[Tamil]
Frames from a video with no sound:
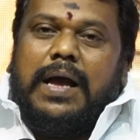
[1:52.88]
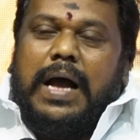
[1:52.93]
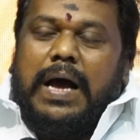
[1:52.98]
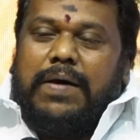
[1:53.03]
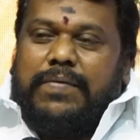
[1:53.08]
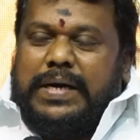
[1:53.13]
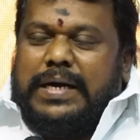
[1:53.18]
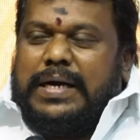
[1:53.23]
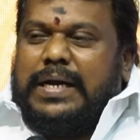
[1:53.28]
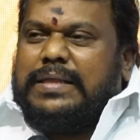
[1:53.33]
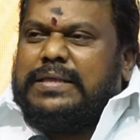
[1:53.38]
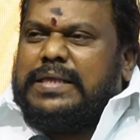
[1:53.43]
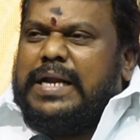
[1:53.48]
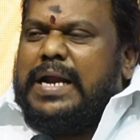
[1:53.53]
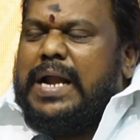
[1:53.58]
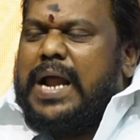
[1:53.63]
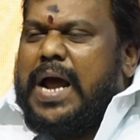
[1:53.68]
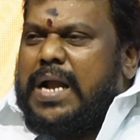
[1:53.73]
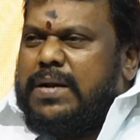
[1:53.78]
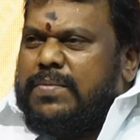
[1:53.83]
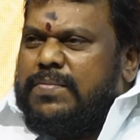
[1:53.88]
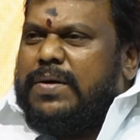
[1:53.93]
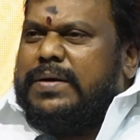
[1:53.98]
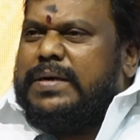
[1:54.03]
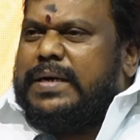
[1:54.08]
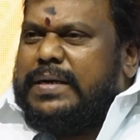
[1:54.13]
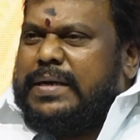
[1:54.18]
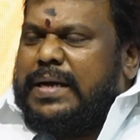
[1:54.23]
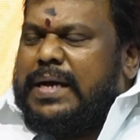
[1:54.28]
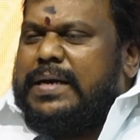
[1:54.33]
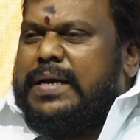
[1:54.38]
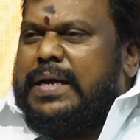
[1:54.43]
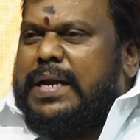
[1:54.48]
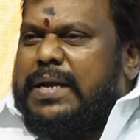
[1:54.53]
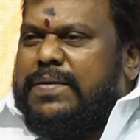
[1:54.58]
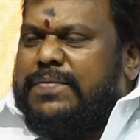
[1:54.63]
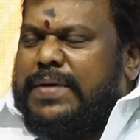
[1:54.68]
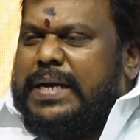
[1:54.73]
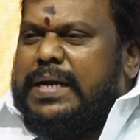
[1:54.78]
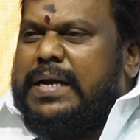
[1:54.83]
அவரிடத்தில் நானும் ஒன்று
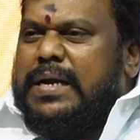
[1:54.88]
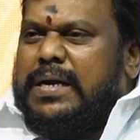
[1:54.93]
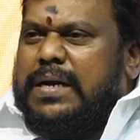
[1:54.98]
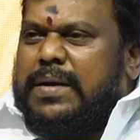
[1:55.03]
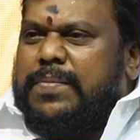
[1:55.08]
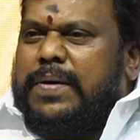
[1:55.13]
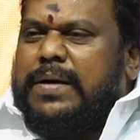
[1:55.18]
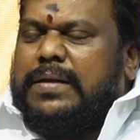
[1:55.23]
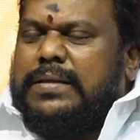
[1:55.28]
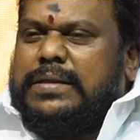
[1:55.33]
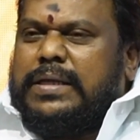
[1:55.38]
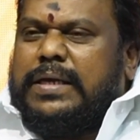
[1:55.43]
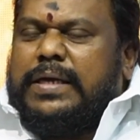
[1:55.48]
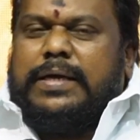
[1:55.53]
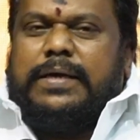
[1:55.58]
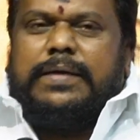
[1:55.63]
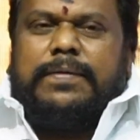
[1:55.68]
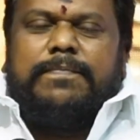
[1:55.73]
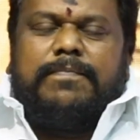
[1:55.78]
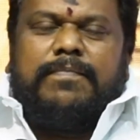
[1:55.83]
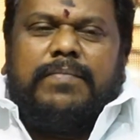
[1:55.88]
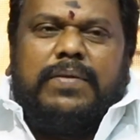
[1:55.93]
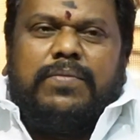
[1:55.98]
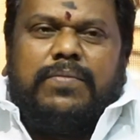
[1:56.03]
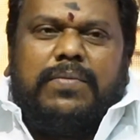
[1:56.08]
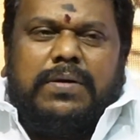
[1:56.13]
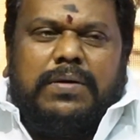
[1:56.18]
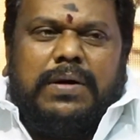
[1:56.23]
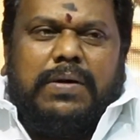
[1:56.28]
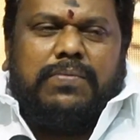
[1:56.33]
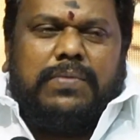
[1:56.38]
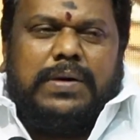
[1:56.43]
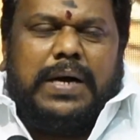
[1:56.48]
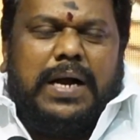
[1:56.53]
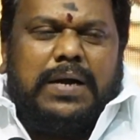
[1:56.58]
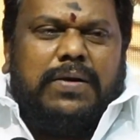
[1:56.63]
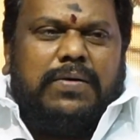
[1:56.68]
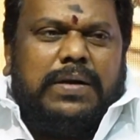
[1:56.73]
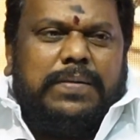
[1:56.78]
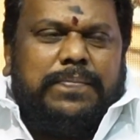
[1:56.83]
கேட்கிறேன் வருகின்ற பொழுது ஒரு
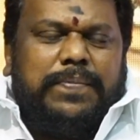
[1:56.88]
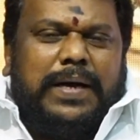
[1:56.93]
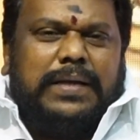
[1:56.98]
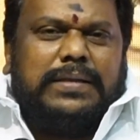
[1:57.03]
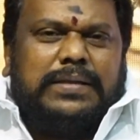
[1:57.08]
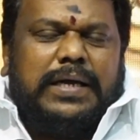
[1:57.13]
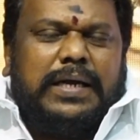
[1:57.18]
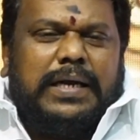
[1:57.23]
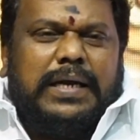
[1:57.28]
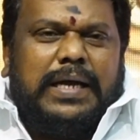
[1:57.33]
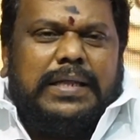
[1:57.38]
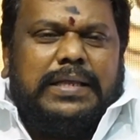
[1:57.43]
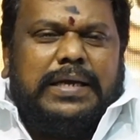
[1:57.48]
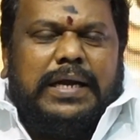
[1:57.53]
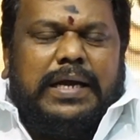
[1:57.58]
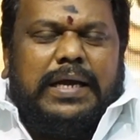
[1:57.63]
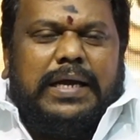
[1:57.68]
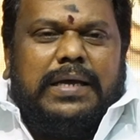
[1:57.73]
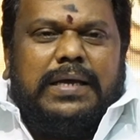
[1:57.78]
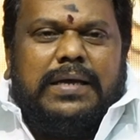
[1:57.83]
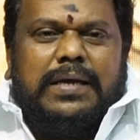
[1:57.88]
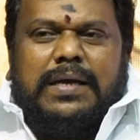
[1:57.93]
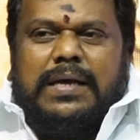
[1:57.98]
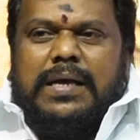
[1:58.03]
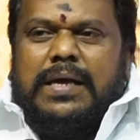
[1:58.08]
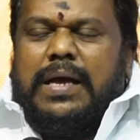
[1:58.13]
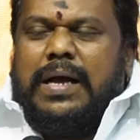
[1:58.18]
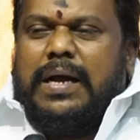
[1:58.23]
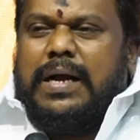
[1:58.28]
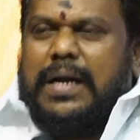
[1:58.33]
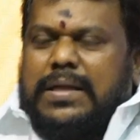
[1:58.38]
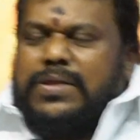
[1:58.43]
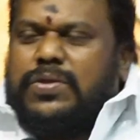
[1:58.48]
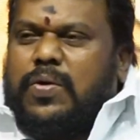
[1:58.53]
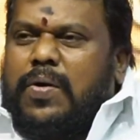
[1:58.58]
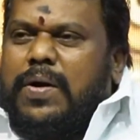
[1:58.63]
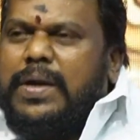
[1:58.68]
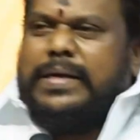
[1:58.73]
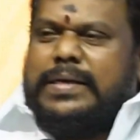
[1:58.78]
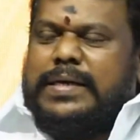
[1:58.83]
காணொளி பார்த்தேன் அதில்
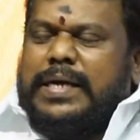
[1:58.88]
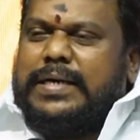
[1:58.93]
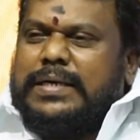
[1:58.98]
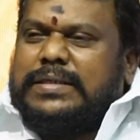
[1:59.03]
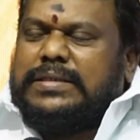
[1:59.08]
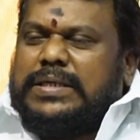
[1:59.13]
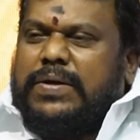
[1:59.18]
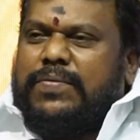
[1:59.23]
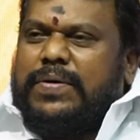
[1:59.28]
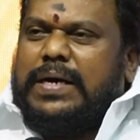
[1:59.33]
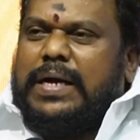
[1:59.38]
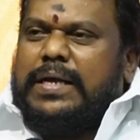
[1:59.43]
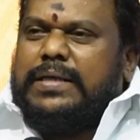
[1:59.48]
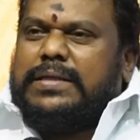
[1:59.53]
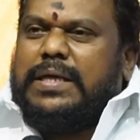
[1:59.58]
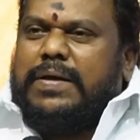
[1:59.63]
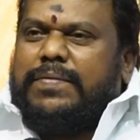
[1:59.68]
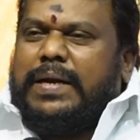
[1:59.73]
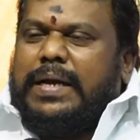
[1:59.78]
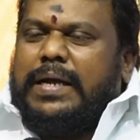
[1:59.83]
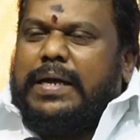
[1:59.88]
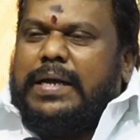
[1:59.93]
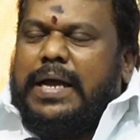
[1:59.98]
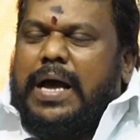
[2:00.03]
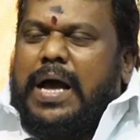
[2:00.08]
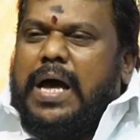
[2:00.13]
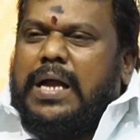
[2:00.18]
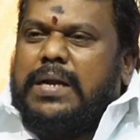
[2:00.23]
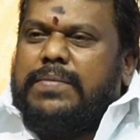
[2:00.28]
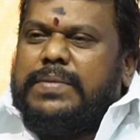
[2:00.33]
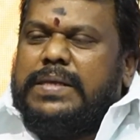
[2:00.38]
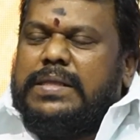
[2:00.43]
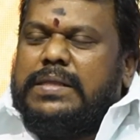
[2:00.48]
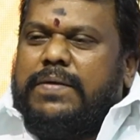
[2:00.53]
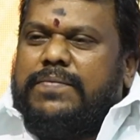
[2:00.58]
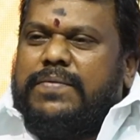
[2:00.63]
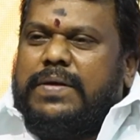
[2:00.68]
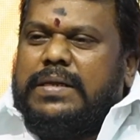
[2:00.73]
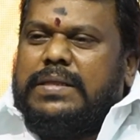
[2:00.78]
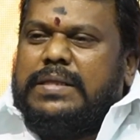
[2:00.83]
கத்தோலிக்க கிறிஸ்தவர்களை தவிர யாரும்
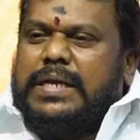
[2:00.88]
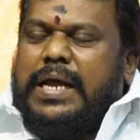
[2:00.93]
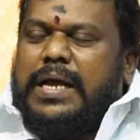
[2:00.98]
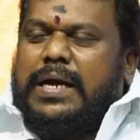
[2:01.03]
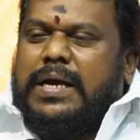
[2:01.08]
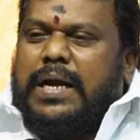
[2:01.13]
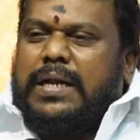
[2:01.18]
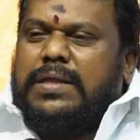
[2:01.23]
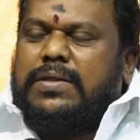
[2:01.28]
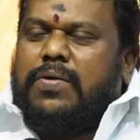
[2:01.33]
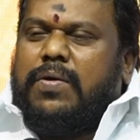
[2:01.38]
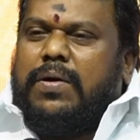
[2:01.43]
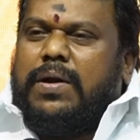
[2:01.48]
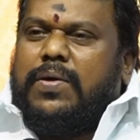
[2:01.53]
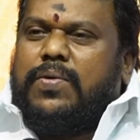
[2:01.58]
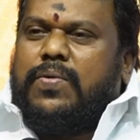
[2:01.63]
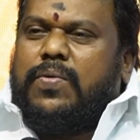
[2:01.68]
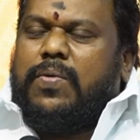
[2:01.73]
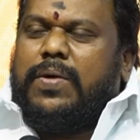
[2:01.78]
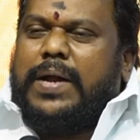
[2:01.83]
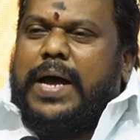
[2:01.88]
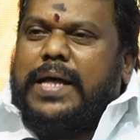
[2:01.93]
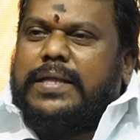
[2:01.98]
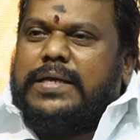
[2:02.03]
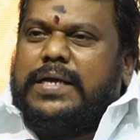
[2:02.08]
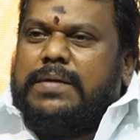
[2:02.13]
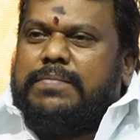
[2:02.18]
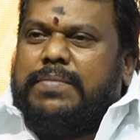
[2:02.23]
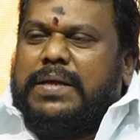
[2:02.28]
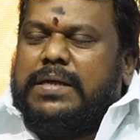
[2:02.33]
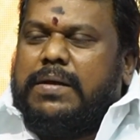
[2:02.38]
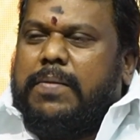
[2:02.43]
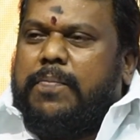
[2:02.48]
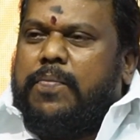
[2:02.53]
இந்த விருந்திலே கலந்து கொள்ளக்கூடாது என்பது